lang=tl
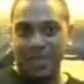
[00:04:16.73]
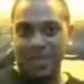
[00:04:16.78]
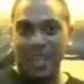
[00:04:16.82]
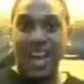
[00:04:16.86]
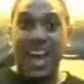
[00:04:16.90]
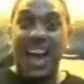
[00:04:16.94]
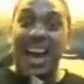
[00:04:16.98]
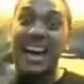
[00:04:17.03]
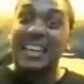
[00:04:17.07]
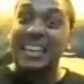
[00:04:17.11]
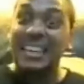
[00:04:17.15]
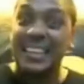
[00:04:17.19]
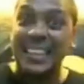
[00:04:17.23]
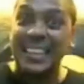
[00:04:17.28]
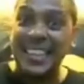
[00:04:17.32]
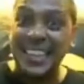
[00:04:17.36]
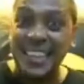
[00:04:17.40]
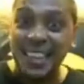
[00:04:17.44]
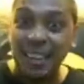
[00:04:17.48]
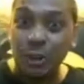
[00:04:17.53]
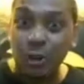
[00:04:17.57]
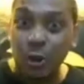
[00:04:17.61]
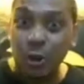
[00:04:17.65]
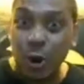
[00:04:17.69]
But then,
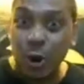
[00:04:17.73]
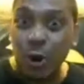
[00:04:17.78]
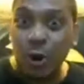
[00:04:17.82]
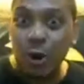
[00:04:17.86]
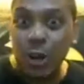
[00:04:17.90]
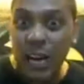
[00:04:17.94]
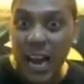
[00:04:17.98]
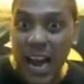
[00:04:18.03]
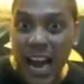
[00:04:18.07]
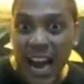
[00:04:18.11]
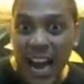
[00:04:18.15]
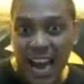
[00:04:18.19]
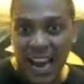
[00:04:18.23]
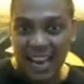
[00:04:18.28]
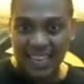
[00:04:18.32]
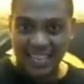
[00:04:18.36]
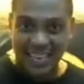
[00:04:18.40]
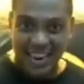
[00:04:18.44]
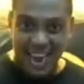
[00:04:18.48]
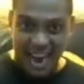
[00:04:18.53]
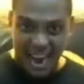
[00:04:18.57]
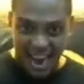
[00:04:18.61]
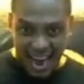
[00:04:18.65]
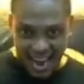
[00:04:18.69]
real
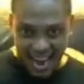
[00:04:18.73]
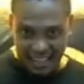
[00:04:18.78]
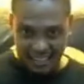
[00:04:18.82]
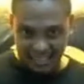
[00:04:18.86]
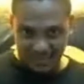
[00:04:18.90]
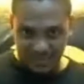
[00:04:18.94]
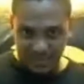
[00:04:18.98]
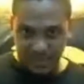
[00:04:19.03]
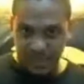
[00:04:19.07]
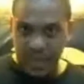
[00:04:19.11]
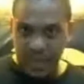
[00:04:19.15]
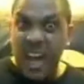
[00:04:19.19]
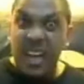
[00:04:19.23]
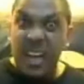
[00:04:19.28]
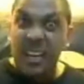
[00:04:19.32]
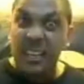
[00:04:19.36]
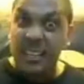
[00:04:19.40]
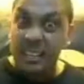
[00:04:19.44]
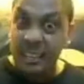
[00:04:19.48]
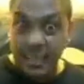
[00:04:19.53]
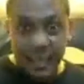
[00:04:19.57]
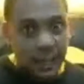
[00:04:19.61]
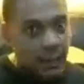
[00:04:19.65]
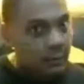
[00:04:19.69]
talk lang ang
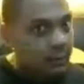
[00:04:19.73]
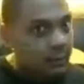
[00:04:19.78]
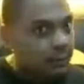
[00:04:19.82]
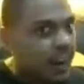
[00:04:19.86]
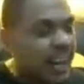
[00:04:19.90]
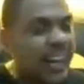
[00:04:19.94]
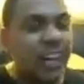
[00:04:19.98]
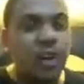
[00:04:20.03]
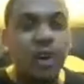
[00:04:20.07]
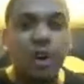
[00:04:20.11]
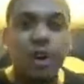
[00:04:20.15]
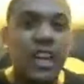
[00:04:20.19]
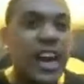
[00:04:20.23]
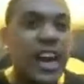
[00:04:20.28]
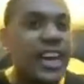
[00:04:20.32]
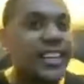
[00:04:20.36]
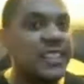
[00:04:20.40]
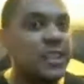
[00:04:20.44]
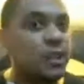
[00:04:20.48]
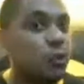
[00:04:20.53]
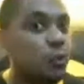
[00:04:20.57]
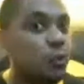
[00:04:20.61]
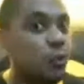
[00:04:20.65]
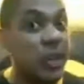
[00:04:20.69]
lahat.
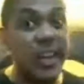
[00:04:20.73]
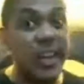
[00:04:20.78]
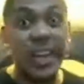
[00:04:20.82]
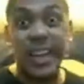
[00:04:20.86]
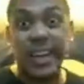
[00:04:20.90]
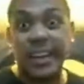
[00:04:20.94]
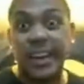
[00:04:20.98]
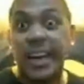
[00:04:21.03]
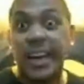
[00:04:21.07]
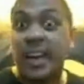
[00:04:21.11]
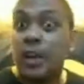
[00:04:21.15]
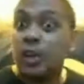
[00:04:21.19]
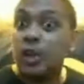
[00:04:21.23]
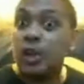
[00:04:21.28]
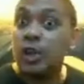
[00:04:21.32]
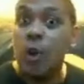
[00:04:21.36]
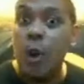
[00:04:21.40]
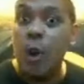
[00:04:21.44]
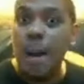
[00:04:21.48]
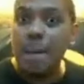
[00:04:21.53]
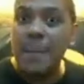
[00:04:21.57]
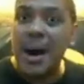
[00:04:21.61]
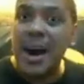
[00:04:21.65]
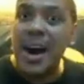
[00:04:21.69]
Real recognize
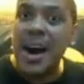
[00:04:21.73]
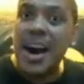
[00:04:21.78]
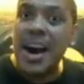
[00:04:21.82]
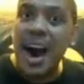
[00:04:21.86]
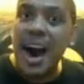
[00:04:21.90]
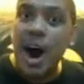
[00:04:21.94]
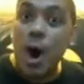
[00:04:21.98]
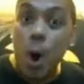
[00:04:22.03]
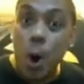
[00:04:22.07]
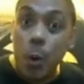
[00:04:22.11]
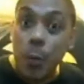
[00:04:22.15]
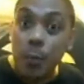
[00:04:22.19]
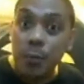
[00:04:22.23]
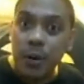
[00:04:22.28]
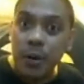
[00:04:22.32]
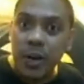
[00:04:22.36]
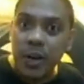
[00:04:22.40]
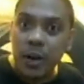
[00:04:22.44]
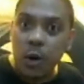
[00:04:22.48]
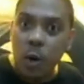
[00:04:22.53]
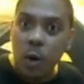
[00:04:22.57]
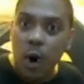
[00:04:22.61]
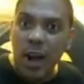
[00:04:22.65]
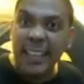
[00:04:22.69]
real. So, ang
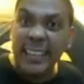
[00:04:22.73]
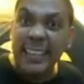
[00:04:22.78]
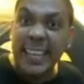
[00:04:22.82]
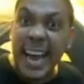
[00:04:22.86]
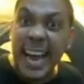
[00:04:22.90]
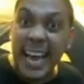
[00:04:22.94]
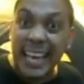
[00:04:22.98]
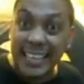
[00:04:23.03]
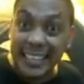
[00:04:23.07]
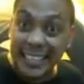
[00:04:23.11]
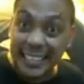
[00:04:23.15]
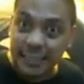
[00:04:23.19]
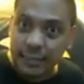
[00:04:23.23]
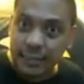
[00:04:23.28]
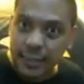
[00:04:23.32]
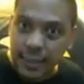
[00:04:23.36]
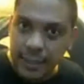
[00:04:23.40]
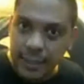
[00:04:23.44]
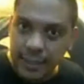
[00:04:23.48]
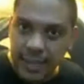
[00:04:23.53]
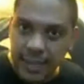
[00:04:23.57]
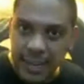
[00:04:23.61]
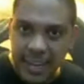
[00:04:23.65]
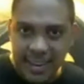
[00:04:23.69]
mga kahombre ko
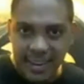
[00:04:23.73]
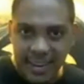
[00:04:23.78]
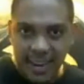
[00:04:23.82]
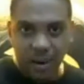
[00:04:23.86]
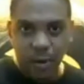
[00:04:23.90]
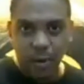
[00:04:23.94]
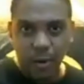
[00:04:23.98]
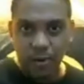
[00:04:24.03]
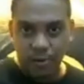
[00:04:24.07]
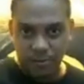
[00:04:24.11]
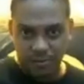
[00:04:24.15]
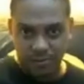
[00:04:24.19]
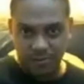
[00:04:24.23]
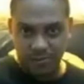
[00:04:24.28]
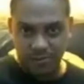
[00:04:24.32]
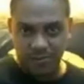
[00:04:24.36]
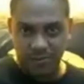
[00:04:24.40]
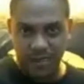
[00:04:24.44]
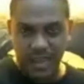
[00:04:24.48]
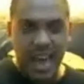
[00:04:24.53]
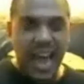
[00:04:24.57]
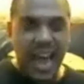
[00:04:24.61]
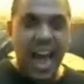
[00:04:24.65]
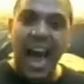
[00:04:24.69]
ay
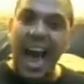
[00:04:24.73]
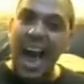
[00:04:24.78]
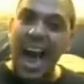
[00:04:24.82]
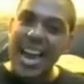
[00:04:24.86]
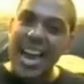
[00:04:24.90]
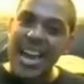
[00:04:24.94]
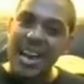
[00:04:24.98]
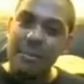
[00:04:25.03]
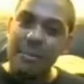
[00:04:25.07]
naiintindihan ako.